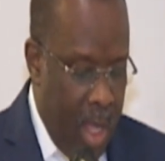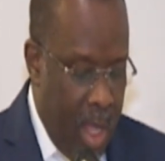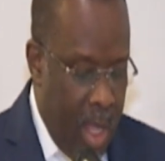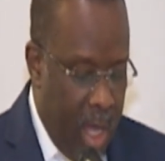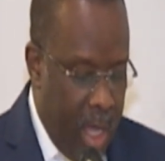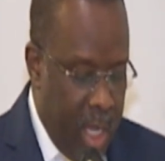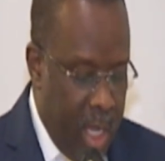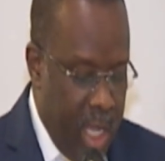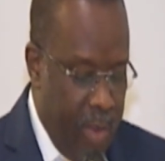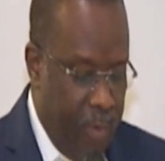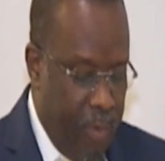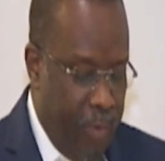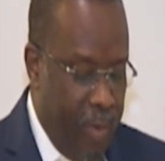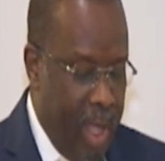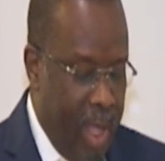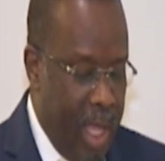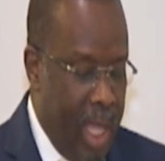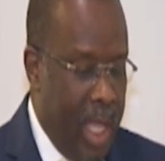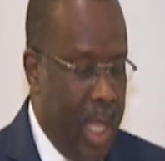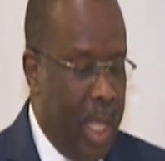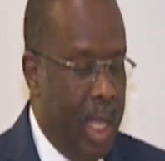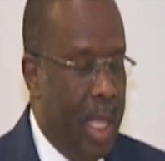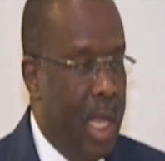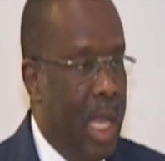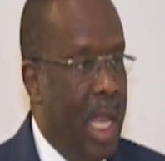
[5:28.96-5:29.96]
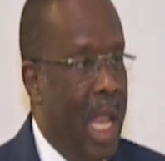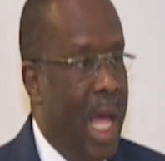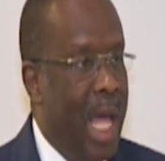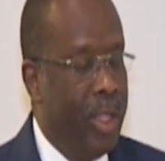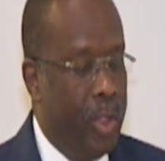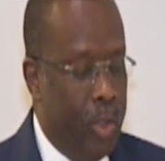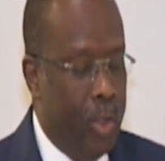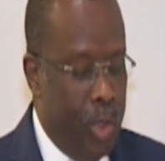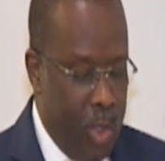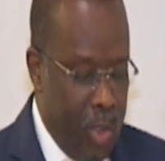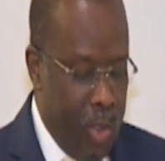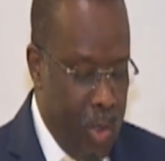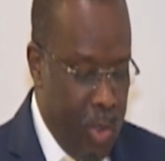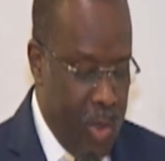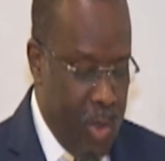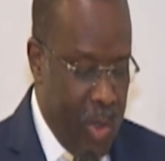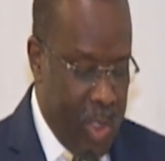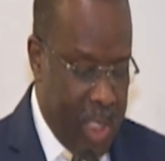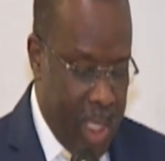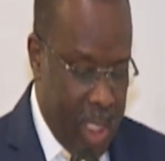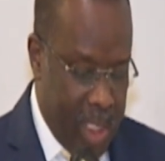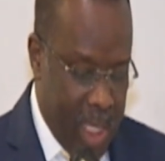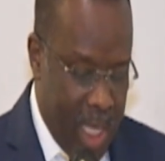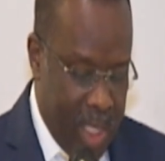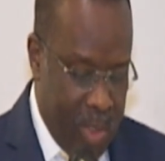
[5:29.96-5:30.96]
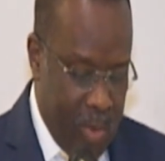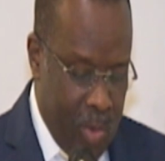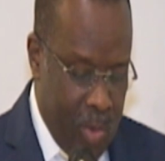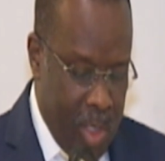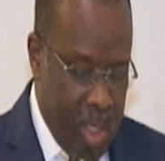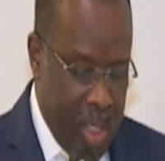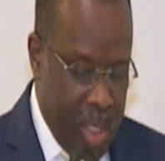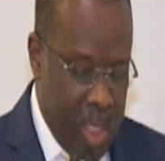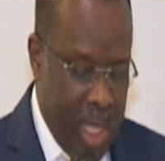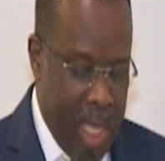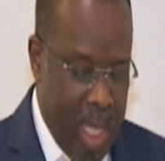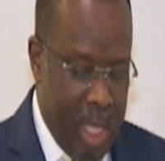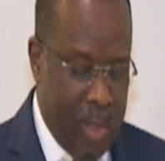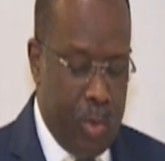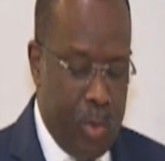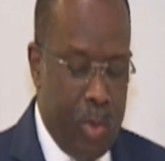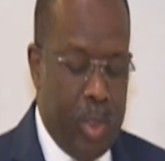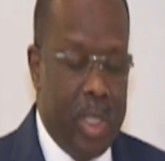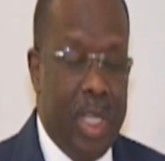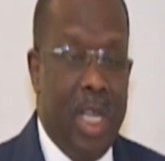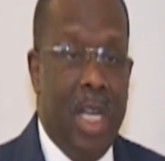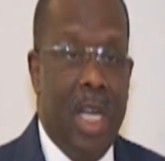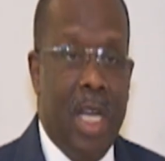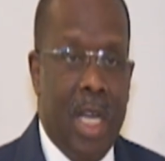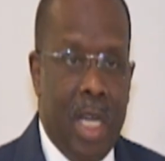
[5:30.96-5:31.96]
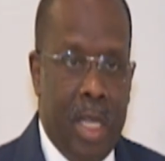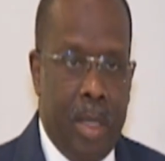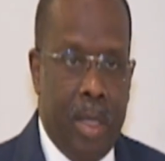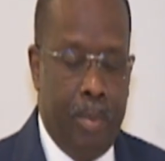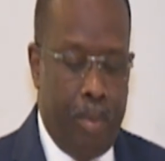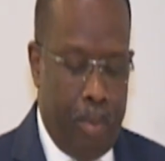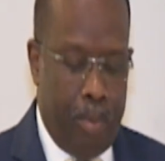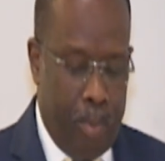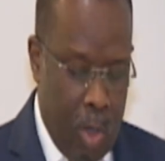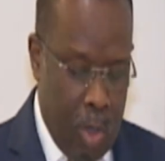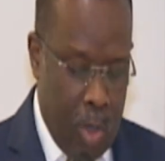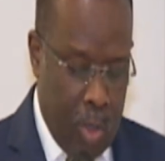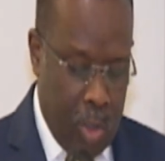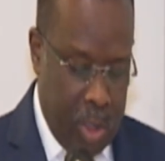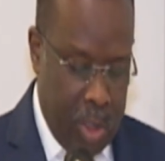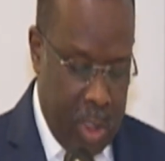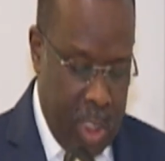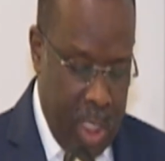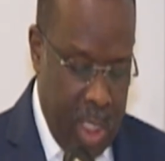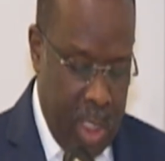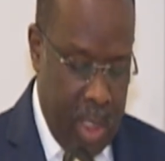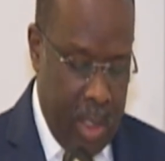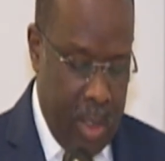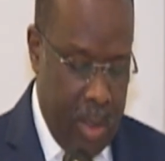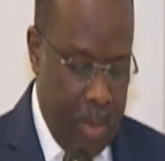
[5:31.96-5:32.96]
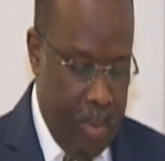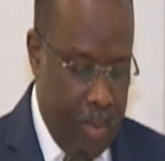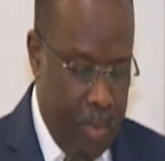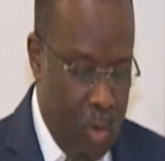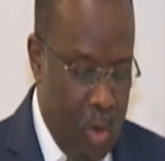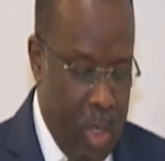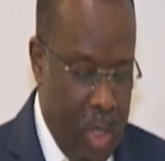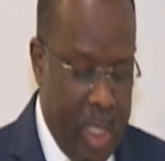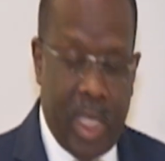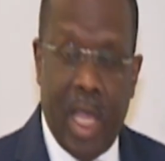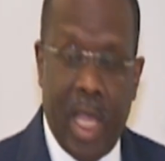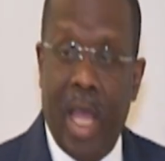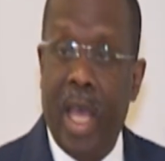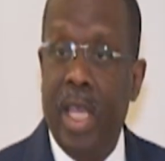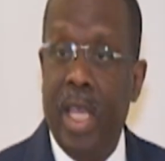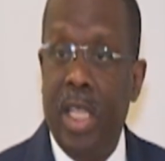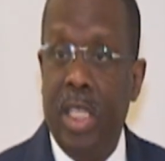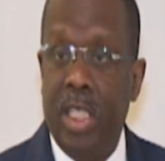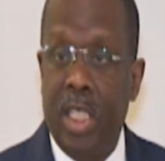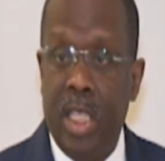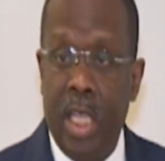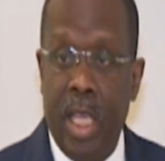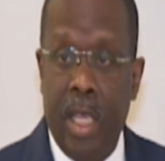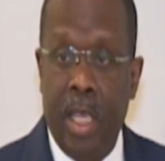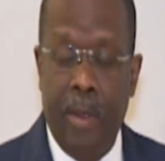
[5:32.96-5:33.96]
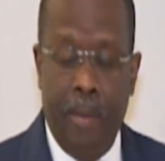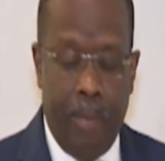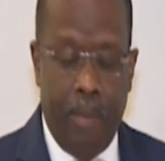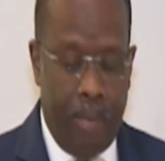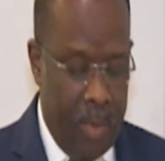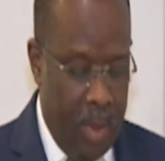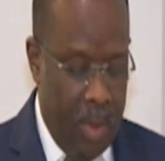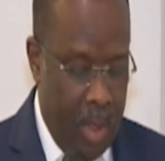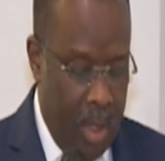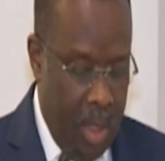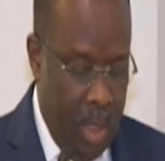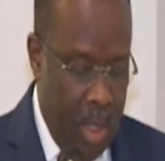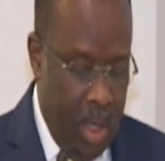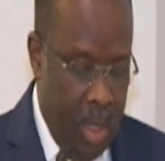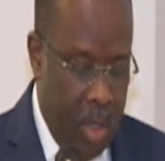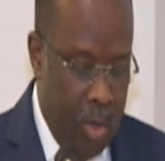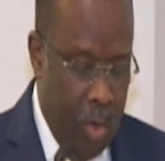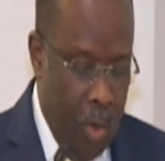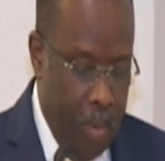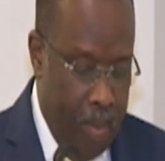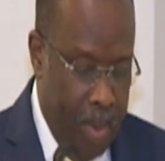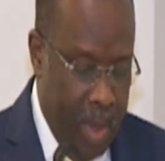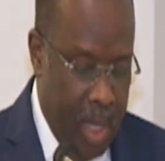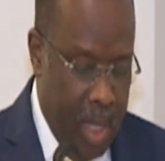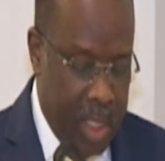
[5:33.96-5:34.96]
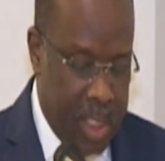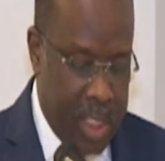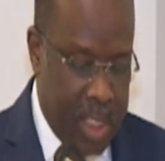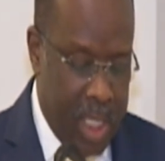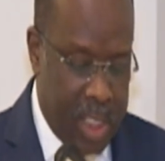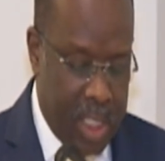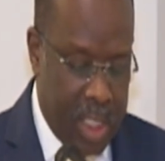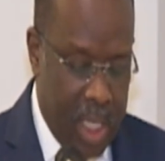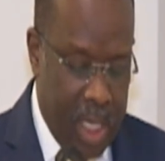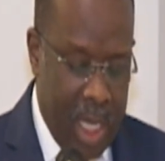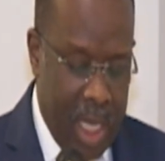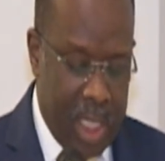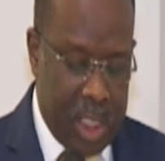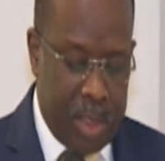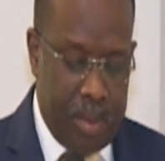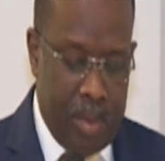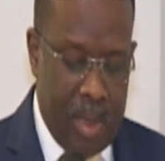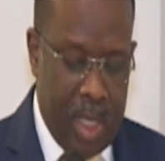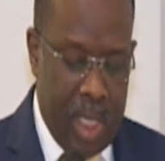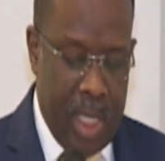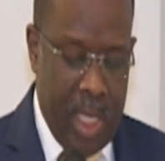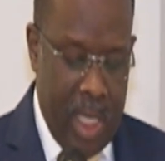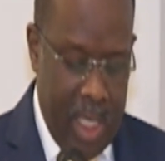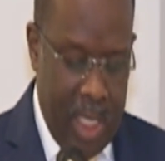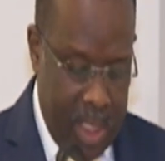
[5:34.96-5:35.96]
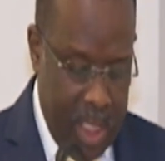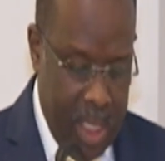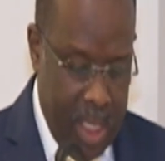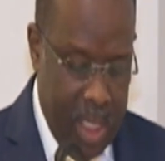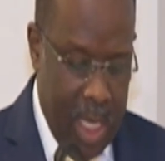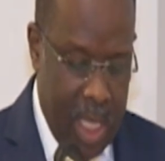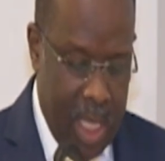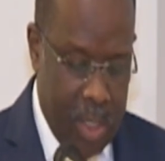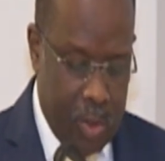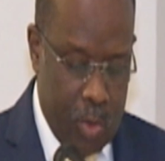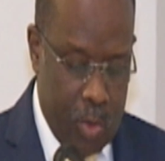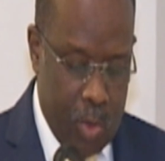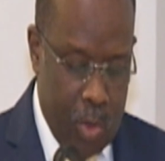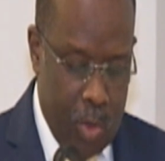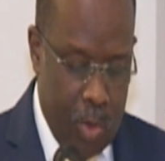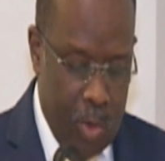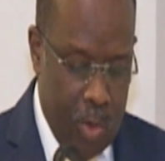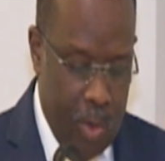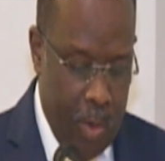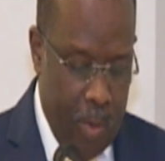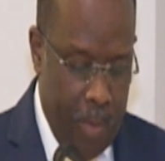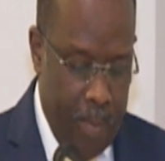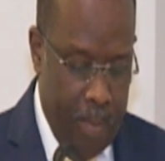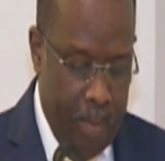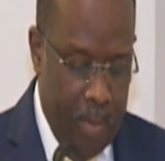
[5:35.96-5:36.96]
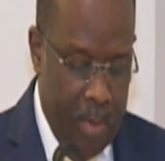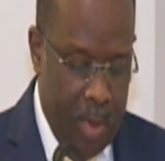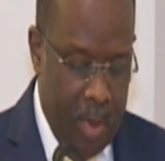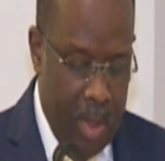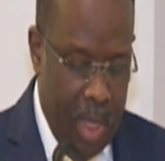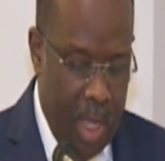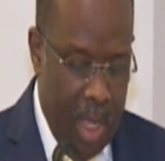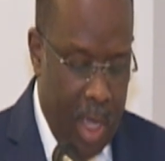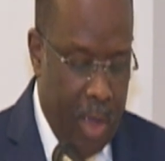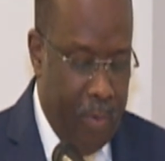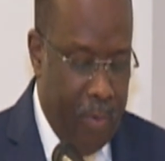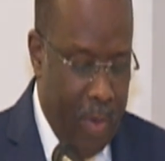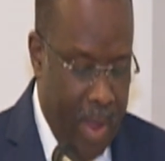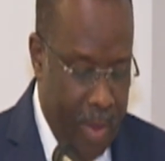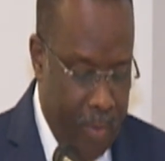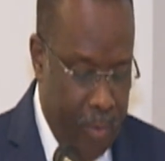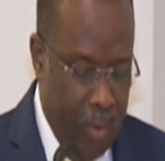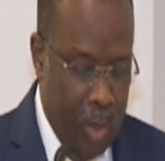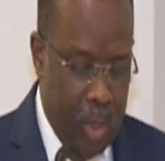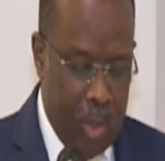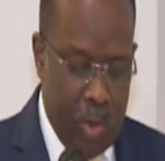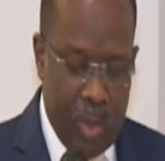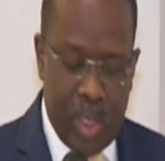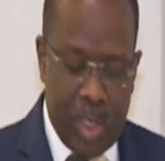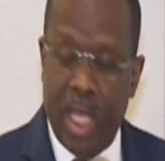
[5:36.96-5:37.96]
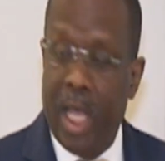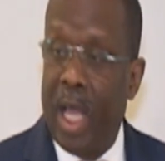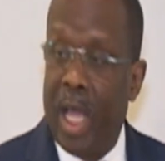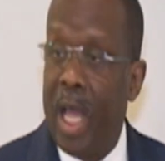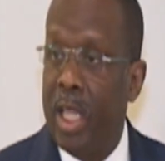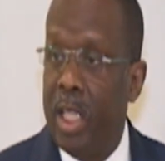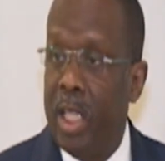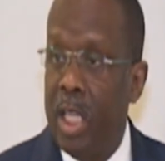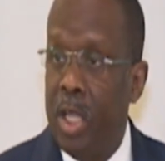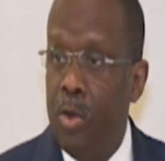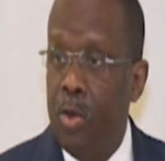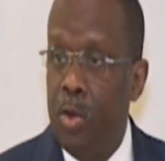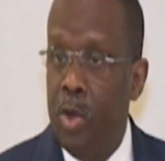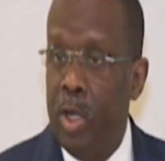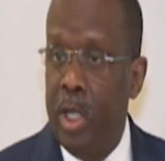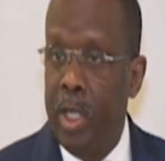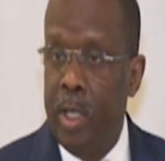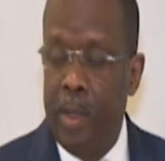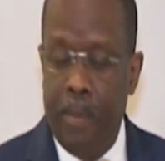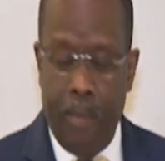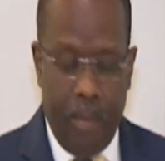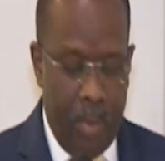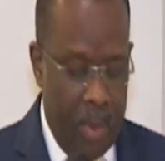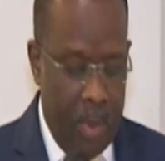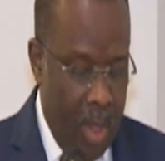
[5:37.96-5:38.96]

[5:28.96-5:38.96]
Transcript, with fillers: En effet, la tenue de cet atelier est d'une grande portée pour l'État haïtien de par ses engagements internationaux en faveur de ces catégories,